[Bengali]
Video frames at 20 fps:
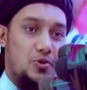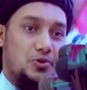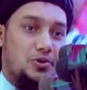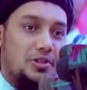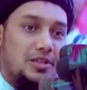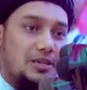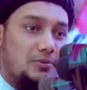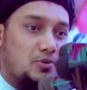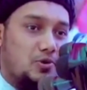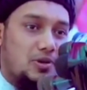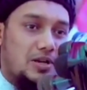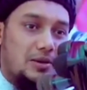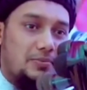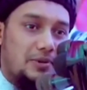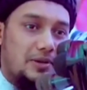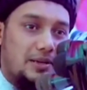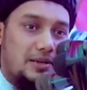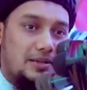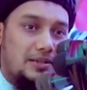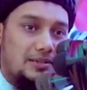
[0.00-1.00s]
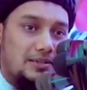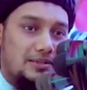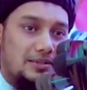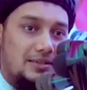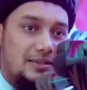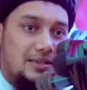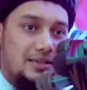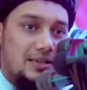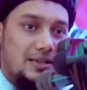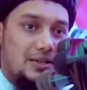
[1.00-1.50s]
গোষ্ঠীতে বুক কাঁপে না
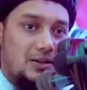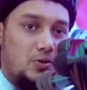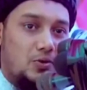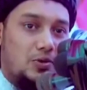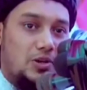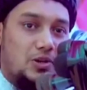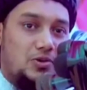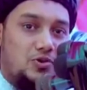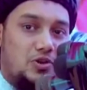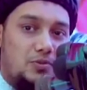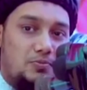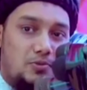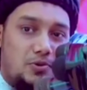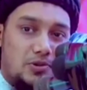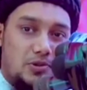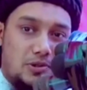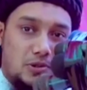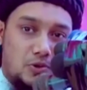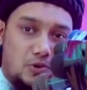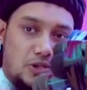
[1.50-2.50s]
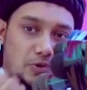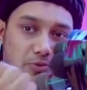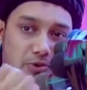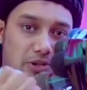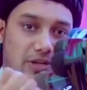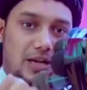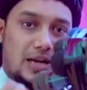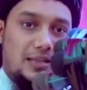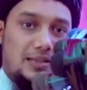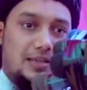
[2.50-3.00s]
অন্যের সম্পদ লুটে
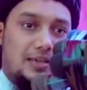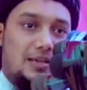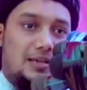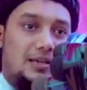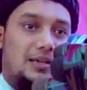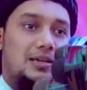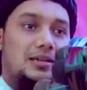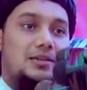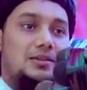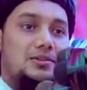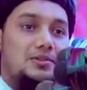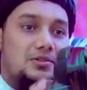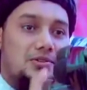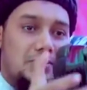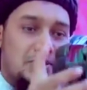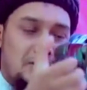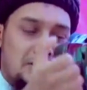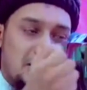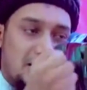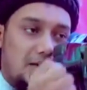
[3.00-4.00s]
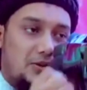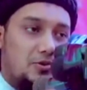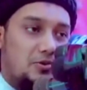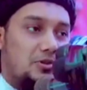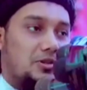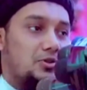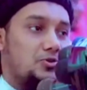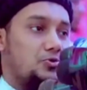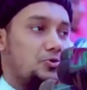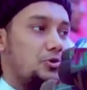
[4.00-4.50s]
পুটে খাইতে চিন্তাই
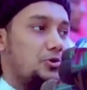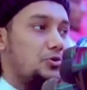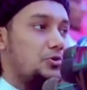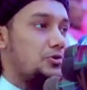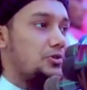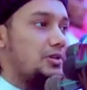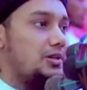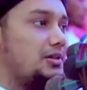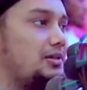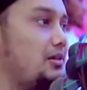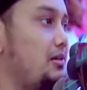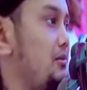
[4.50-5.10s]
করতে চুরি করতে